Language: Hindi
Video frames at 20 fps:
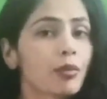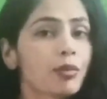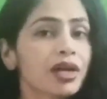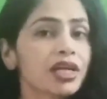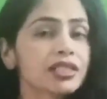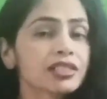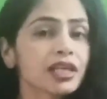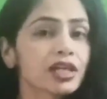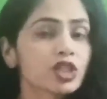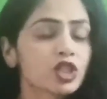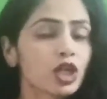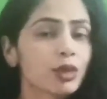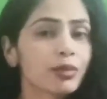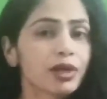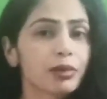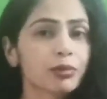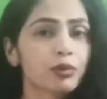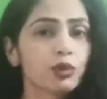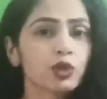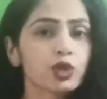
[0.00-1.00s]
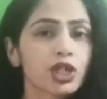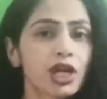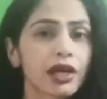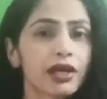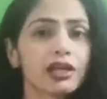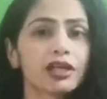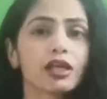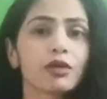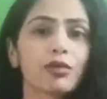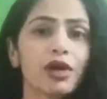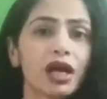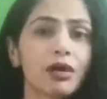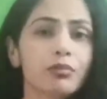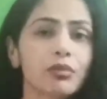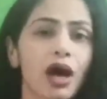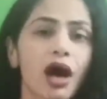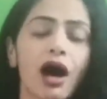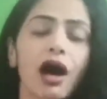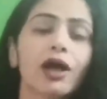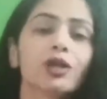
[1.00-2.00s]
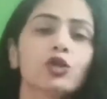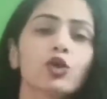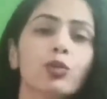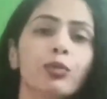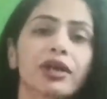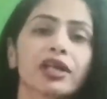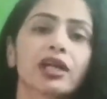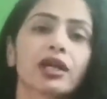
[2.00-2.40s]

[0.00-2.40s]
कमेंट सेक्शन में पूछा है कि मैम हाथ ऊपर